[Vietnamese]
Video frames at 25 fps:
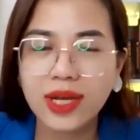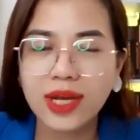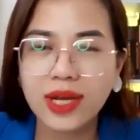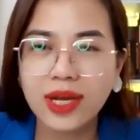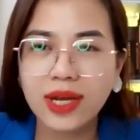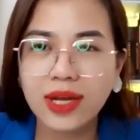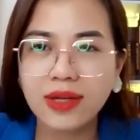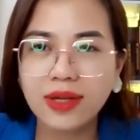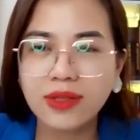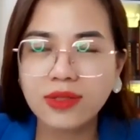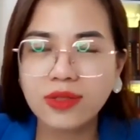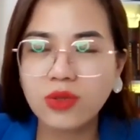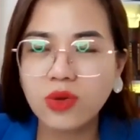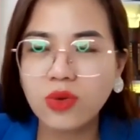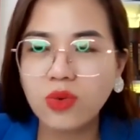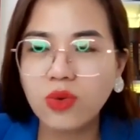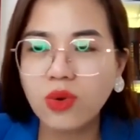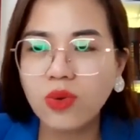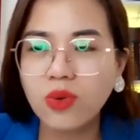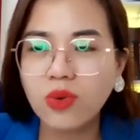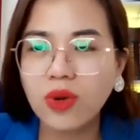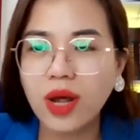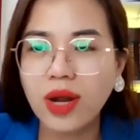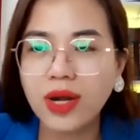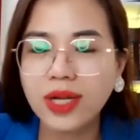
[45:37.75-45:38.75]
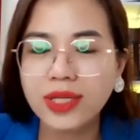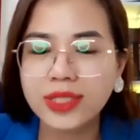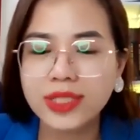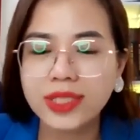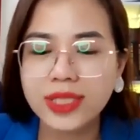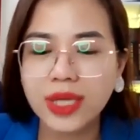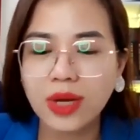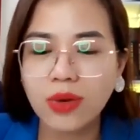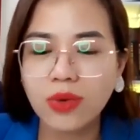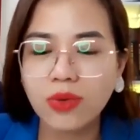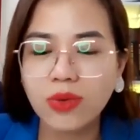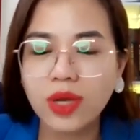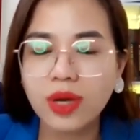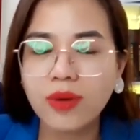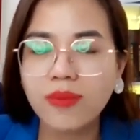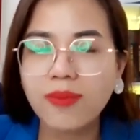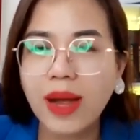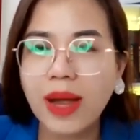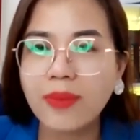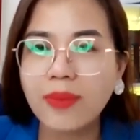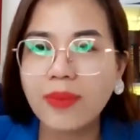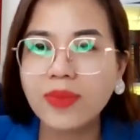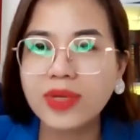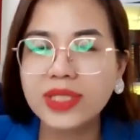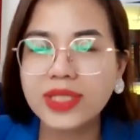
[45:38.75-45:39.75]
à, dù lúc đó là 6 giờ
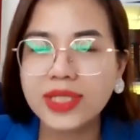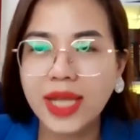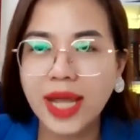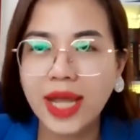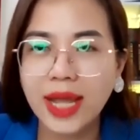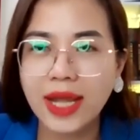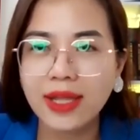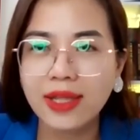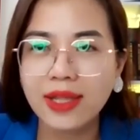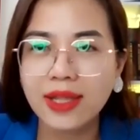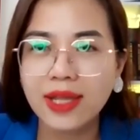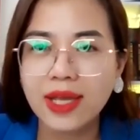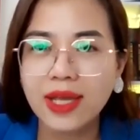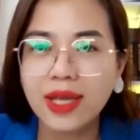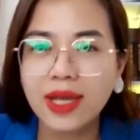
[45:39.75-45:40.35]
30 sáng